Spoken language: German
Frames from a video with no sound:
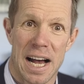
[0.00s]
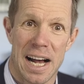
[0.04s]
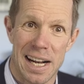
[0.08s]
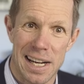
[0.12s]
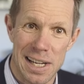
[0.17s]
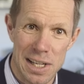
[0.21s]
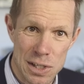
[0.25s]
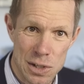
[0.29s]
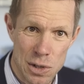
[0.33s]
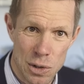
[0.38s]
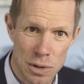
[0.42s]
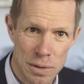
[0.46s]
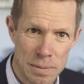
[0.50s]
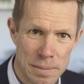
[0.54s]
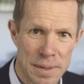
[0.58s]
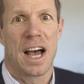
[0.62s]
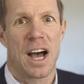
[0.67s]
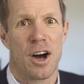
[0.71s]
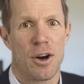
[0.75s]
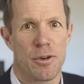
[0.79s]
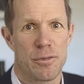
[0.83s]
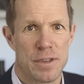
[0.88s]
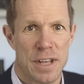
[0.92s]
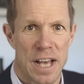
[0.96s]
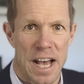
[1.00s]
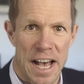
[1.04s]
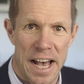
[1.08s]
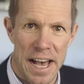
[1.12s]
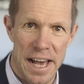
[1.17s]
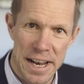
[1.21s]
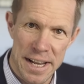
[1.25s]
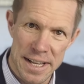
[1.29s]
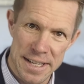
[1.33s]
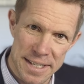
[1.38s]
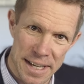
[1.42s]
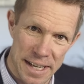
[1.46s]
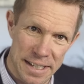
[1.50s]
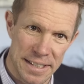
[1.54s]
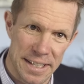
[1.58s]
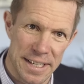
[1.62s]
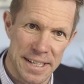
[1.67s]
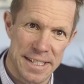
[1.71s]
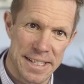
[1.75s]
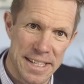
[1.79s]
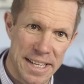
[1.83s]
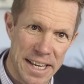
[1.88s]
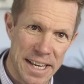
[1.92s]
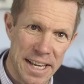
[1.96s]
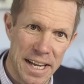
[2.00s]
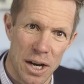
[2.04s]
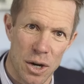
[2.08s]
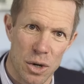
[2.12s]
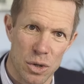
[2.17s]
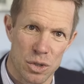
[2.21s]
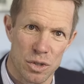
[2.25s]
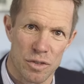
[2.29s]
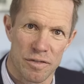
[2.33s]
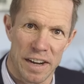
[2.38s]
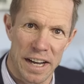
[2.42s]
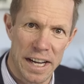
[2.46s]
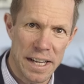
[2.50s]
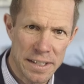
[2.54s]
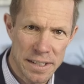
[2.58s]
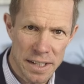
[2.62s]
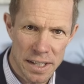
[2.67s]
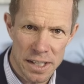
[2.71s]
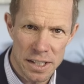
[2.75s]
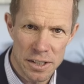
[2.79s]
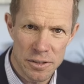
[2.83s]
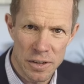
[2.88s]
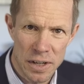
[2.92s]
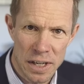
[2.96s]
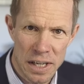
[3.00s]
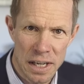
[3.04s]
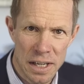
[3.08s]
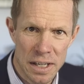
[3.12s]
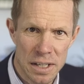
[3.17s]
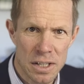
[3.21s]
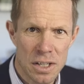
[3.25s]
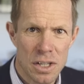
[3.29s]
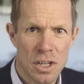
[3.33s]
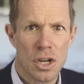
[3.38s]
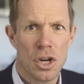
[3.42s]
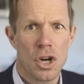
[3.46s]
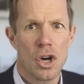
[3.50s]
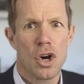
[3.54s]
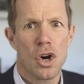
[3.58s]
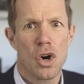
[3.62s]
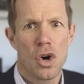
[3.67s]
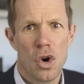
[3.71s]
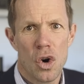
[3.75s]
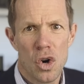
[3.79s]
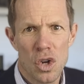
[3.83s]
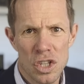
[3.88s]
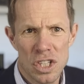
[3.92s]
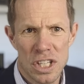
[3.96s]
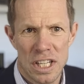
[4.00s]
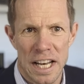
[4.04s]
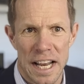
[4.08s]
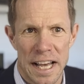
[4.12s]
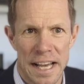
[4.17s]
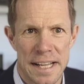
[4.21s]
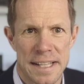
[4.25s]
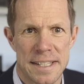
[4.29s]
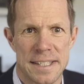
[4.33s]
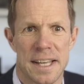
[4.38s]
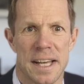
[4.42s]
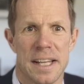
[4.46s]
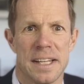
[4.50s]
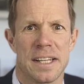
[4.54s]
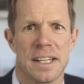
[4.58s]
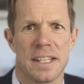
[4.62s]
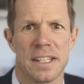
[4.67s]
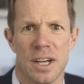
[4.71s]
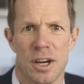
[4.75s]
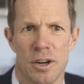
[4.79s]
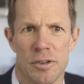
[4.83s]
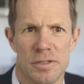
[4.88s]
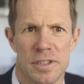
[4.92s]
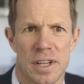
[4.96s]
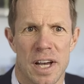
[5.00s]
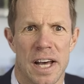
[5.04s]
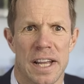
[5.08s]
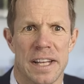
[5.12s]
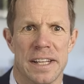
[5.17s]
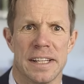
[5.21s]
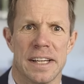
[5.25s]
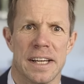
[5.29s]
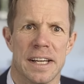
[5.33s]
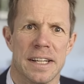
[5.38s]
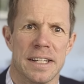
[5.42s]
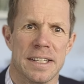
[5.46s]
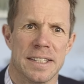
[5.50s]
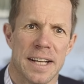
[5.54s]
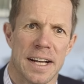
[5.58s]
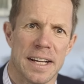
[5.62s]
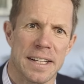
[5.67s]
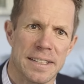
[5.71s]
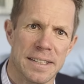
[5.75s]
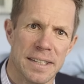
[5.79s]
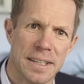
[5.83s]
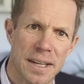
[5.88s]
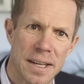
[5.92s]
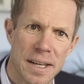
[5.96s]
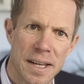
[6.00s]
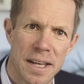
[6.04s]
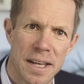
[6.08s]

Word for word: Also auf der einen Seite das E-Auto weiterentwickeln und gleichzeitig auf der anderen Seite